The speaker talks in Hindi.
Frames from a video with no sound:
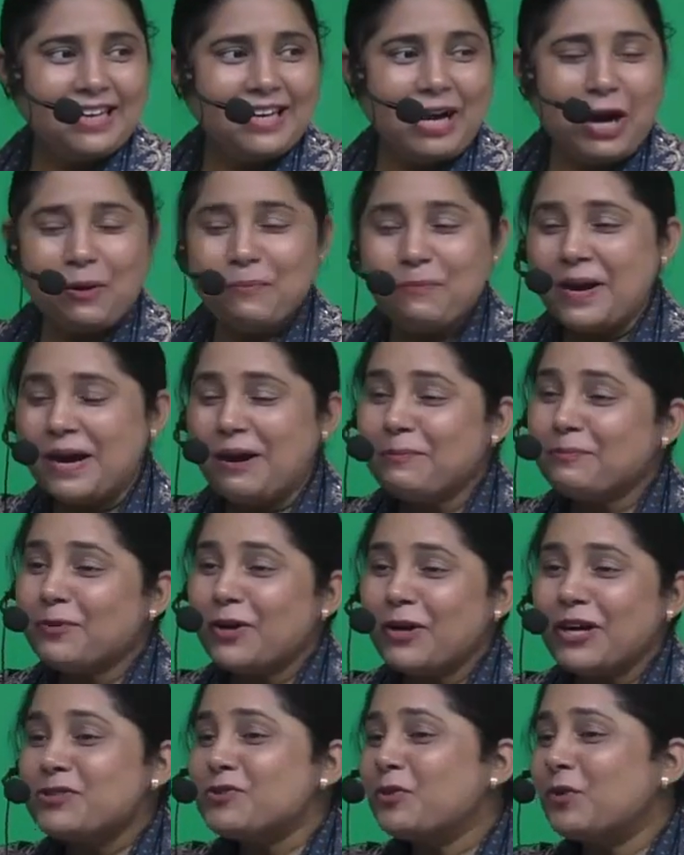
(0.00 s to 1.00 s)
अब मैं आपको
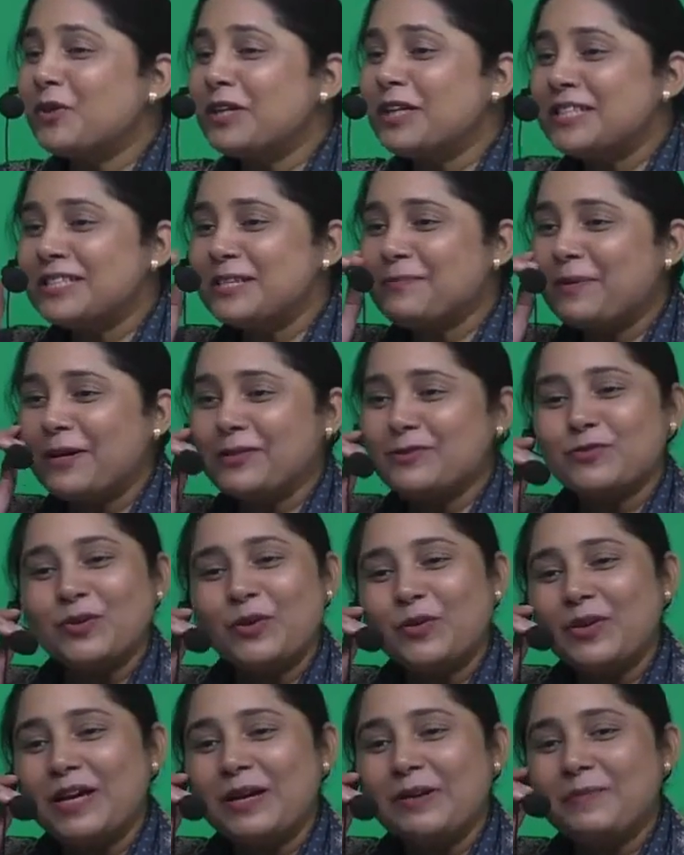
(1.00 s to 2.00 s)
एक छोटी सी बात
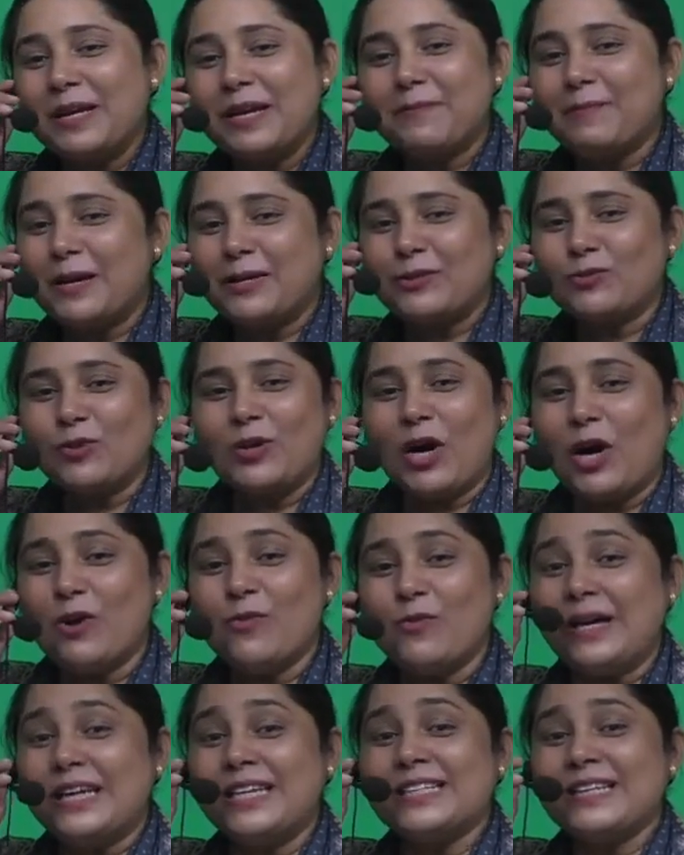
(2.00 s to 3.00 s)
सुनाऊंगी अब मेरे पास तो गांव
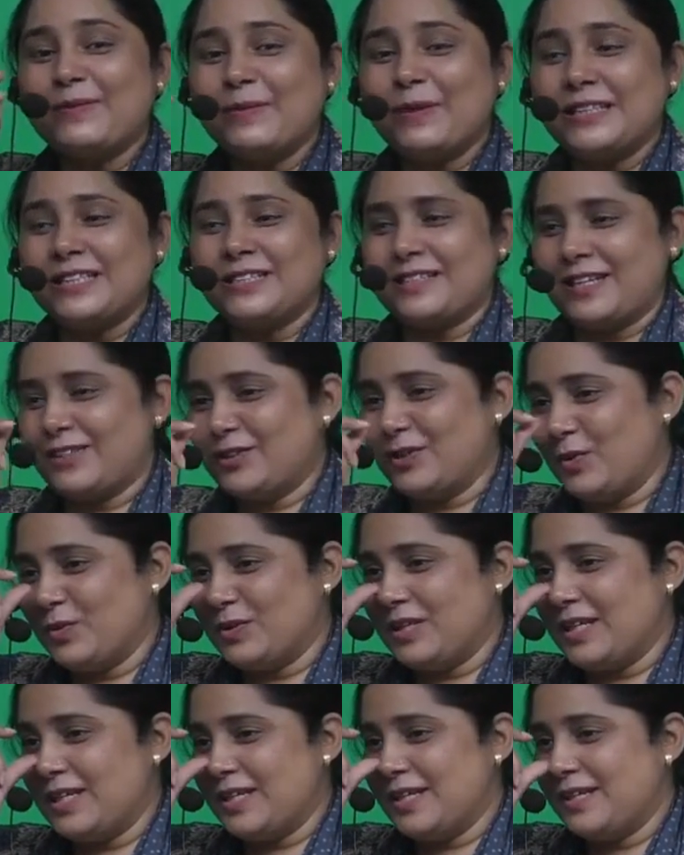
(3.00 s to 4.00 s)
वाली जब बातें ज़्यादा
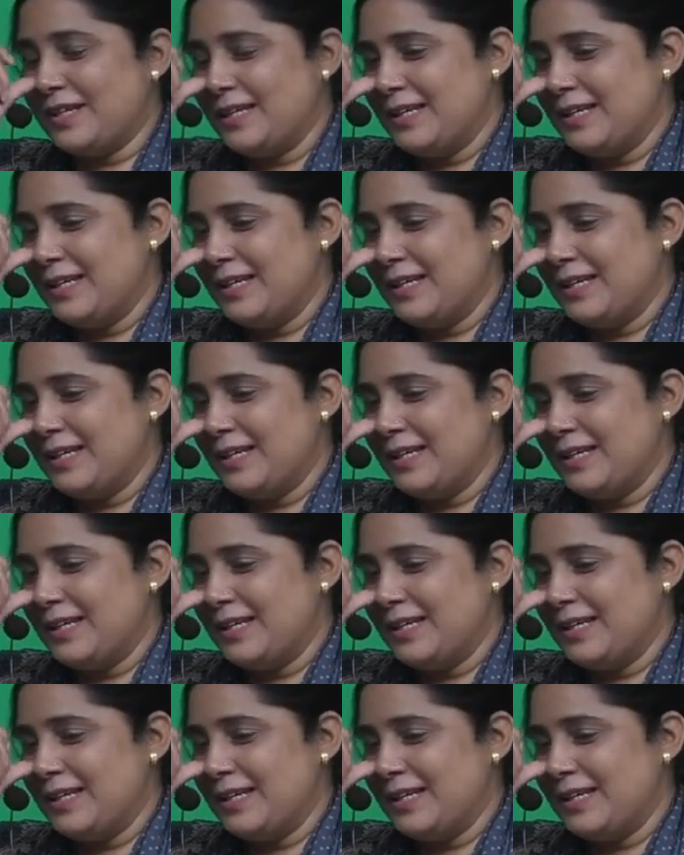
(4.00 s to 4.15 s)
होती हैं